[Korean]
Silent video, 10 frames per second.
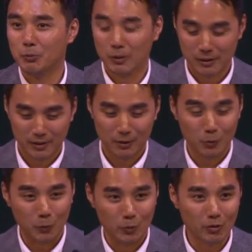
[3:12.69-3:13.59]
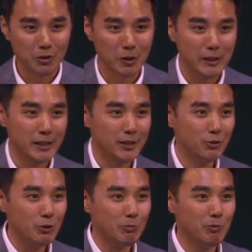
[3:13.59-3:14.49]
또한 이렇게 동동 떠다니는
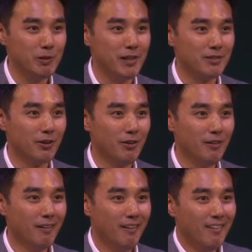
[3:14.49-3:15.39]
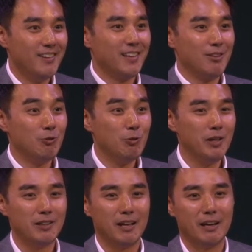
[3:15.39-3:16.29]
튜브 위에서 이렇게 누워
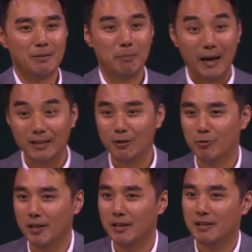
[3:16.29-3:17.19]
있다 바다 위에.